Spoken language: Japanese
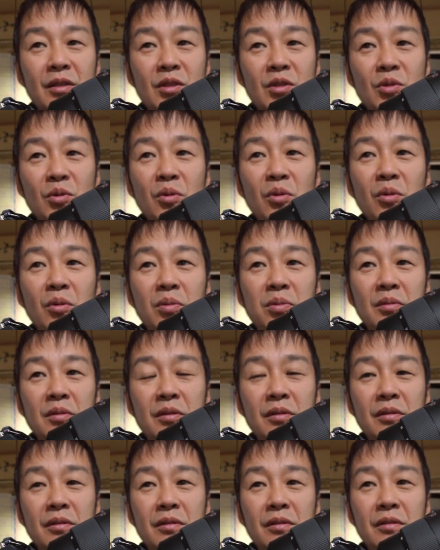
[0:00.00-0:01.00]
増
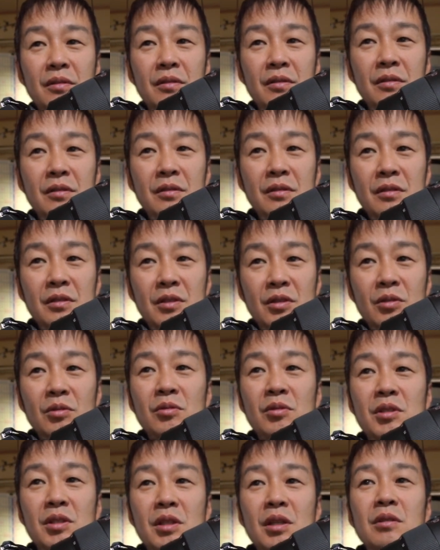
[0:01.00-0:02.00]
幅ちょっ
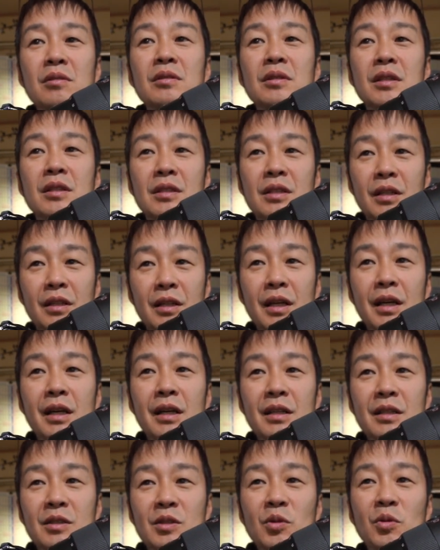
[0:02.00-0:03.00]
としてるんですかね
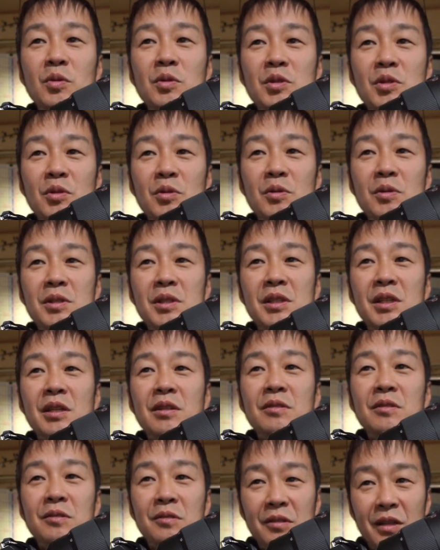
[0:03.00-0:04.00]
増長して
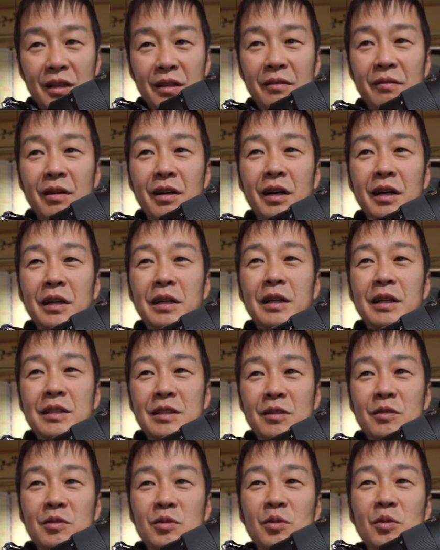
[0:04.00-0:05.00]
るのかわからないで
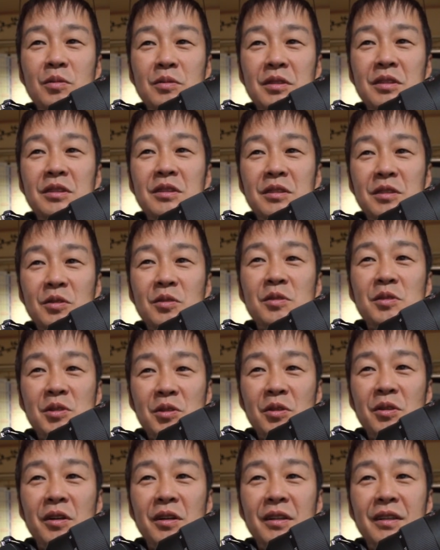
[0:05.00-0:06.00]
すけど増幅増
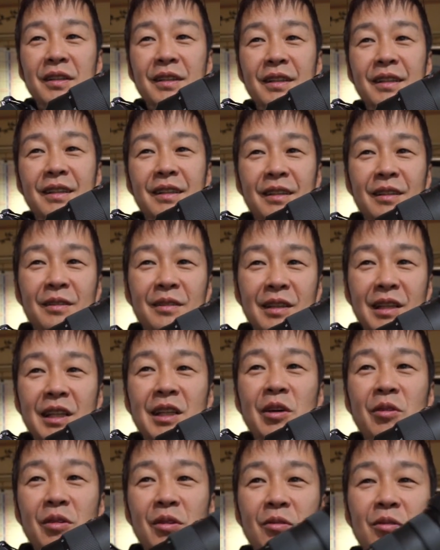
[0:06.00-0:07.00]
長似
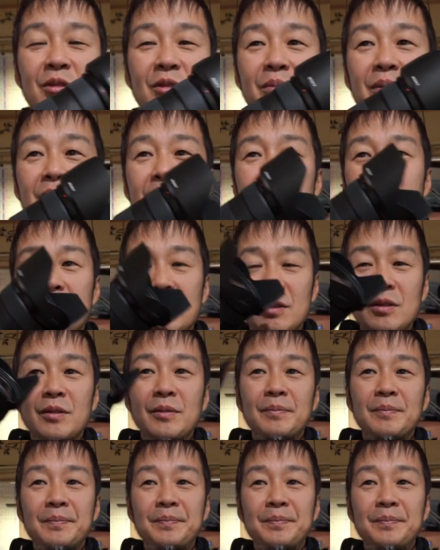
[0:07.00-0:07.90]
たような言葉ですけど